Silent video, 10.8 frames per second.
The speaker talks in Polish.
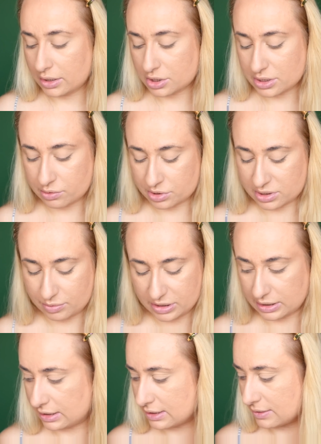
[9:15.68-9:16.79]
I też nałożę sobie
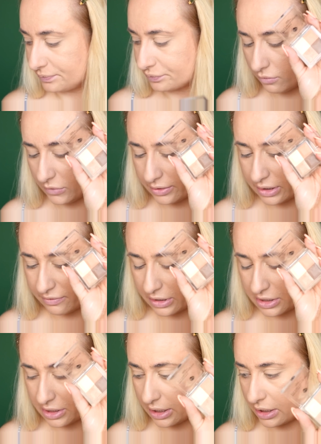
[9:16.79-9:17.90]
teraz ten
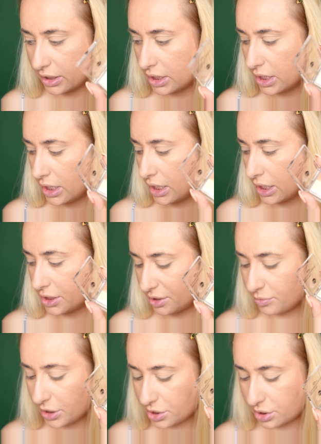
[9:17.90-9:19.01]
właśnie
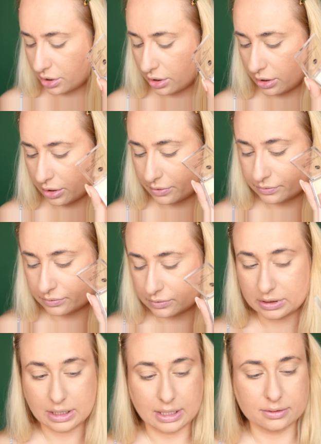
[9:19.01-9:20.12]
ciemniejszy kolor
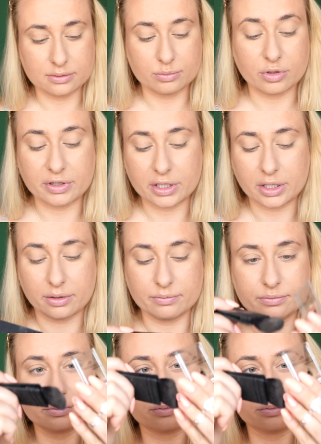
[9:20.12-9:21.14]
na powieki.